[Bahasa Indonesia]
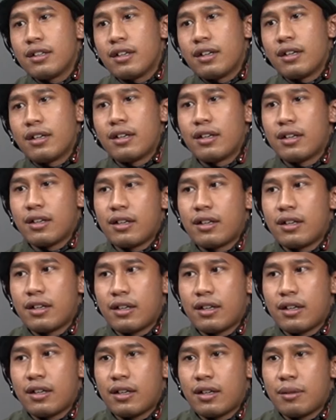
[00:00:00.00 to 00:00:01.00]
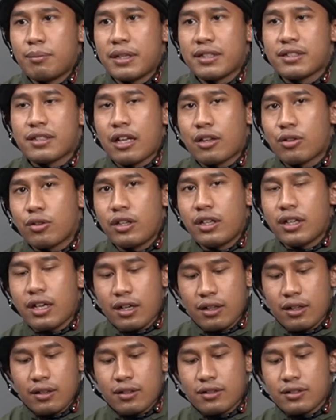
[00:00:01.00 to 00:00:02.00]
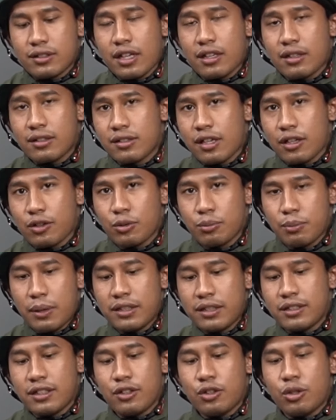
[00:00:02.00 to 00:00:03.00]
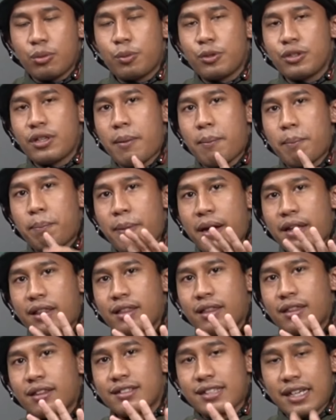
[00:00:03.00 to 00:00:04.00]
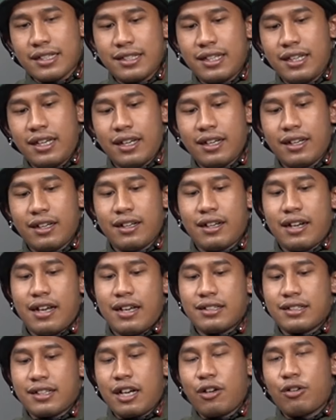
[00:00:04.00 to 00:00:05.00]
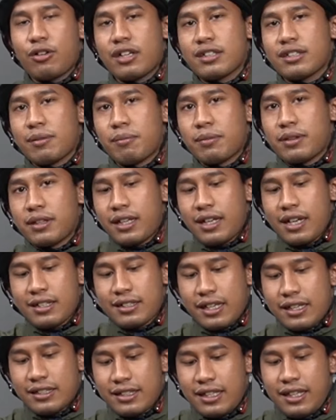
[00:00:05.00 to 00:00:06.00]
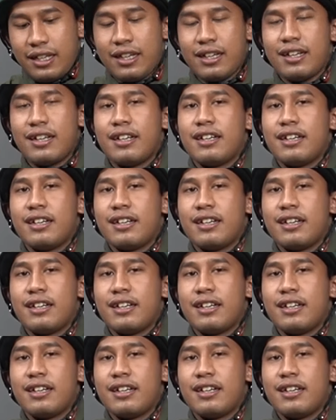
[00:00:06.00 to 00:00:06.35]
uh, batch 1 ini kan satu batch itu punya empat sesi. Nah, sekarang udah tiga sesi.